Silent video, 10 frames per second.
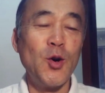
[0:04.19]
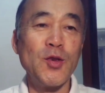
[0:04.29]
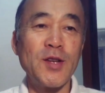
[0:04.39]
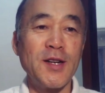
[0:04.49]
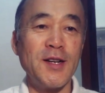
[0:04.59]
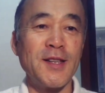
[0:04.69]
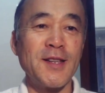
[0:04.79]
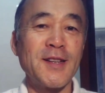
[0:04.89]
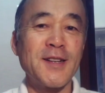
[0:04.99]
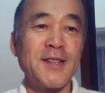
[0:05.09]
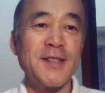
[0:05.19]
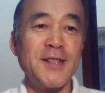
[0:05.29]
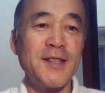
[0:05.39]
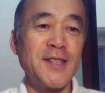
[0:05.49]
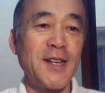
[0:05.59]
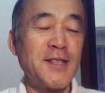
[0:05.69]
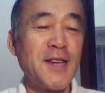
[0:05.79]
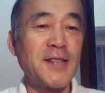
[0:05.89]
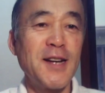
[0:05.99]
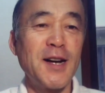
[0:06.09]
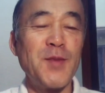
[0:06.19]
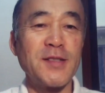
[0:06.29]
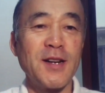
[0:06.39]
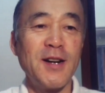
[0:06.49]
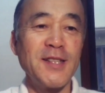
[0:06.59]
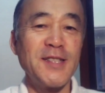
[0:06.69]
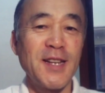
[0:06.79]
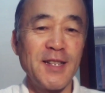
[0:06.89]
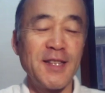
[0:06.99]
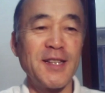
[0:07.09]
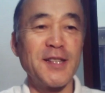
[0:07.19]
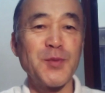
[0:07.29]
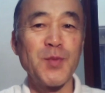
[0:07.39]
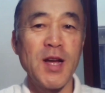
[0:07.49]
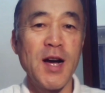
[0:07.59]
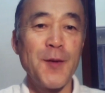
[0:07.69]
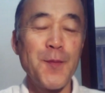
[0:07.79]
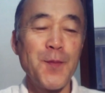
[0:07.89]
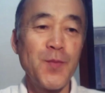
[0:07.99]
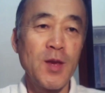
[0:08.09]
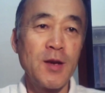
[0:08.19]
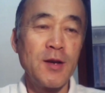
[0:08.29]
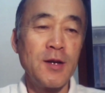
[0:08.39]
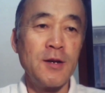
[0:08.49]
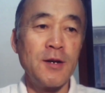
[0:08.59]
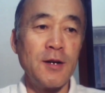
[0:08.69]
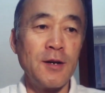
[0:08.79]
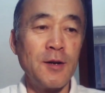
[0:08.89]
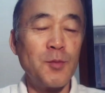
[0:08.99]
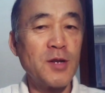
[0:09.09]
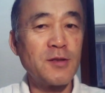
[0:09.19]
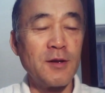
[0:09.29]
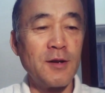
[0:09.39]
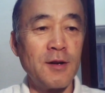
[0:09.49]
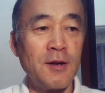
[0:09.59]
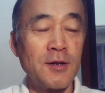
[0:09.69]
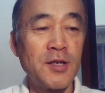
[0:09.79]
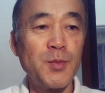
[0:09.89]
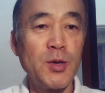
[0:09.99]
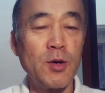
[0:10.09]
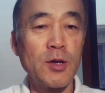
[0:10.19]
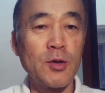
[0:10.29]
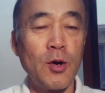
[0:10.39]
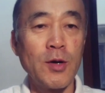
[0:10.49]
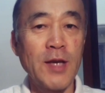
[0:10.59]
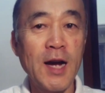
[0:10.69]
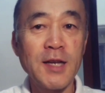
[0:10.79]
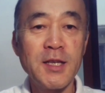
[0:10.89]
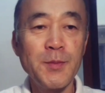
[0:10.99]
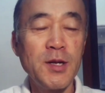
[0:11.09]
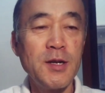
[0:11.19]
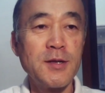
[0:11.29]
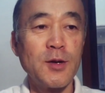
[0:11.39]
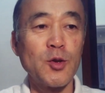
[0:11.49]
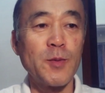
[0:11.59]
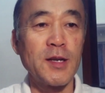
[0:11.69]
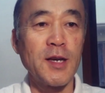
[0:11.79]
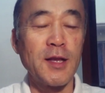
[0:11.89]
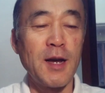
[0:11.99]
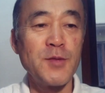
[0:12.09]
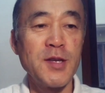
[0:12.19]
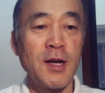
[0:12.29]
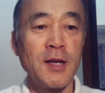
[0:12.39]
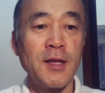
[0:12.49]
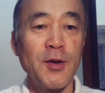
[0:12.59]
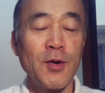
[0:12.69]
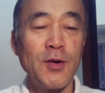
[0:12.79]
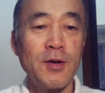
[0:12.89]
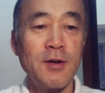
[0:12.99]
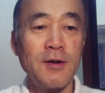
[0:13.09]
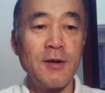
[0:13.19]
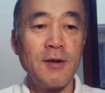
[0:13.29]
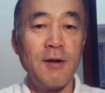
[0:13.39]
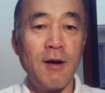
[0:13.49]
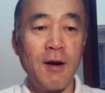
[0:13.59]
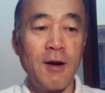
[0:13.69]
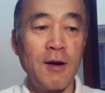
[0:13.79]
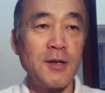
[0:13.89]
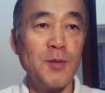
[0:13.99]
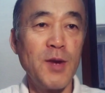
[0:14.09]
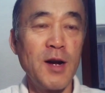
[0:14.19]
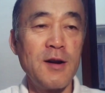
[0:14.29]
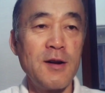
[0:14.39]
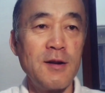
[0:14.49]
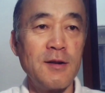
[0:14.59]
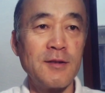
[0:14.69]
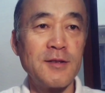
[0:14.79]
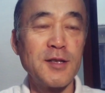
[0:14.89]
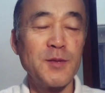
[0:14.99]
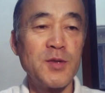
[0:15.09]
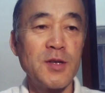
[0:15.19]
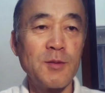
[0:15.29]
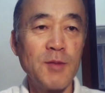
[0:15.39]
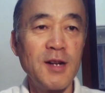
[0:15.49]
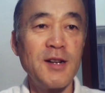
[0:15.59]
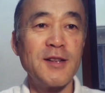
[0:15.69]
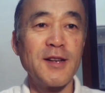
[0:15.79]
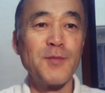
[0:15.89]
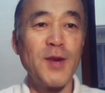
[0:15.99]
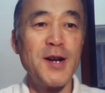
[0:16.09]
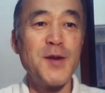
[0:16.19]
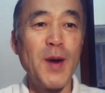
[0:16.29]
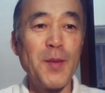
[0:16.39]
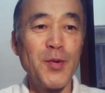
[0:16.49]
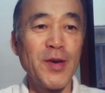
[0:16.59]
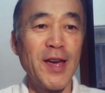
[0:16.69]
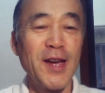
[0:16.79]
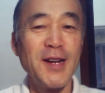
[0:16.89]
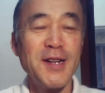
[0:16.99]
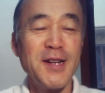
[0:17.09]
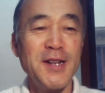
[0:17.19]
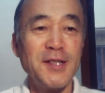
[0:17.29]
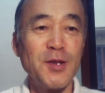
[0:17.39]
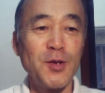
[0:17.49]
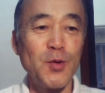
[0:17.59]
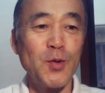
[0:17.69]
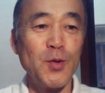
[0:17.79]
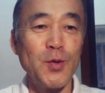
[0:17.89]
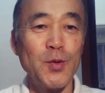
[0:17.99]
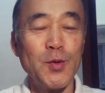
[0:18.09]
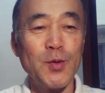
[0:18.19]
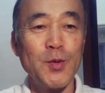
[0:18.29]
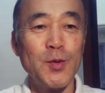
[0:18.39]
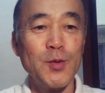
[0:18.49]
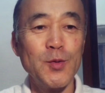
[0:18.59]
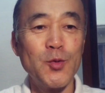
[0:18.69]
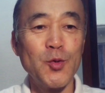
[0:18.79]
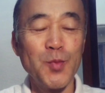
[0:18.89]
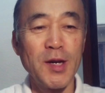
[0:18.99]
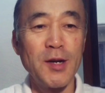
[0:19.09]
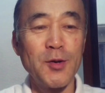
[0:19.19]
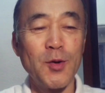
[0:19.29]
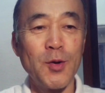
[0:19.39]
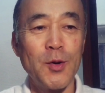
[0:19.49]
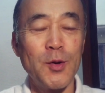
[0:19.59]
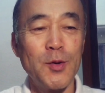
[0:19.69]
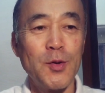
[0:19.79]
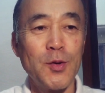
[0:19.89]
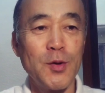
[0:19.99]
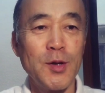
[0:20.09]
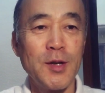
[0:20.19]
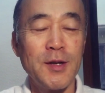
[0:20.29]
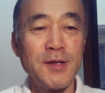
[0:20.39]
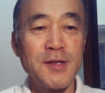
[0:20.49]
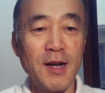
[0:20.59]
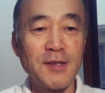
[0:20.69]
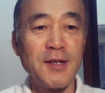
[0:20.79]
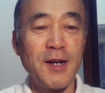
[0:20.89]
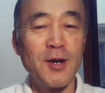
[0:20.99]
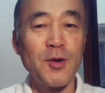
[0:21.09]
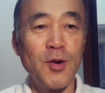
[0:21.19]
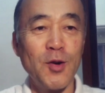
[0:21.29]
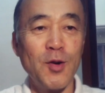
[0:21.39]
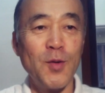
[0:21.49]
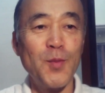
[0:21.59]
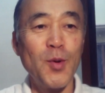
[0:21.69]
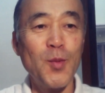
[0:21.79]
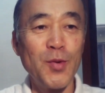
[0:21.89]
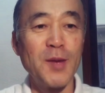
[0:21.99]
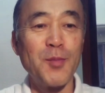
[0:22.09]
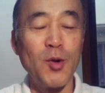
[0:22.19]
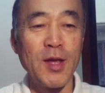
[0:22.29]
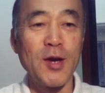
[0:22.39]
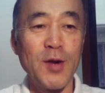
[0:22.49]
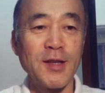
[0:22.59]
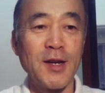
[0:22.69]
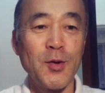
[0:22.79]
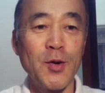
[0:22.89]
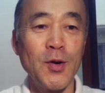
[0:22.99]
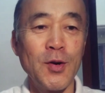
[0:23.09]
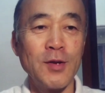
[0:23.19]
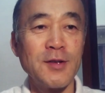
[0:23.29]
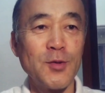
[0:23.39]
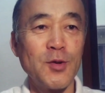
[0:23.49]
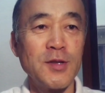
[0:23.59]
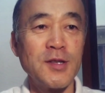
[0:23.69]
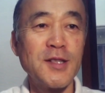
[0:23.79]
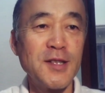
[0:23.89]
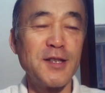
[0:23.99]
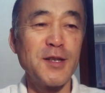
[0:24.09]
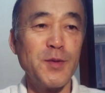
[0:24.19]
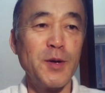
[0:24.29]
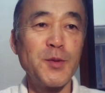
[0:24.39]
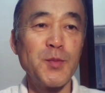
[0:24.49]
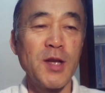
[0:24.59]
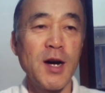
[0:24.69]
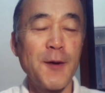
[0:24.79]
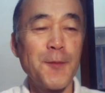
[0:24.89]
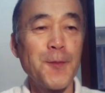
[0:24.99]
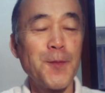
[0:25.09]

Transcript: 오늘은 어, 제가 책상 앞에서 인사를 드리겠습니다. 어, 벌써 12월도 약 10일 정도밖에 남지 않았네요. 어, 연말 어, 지금 정말 정말 바쁘게 서류 준비하고 작성하고 본부에 보내고 한다고 저도 정신이 지금 없습니다.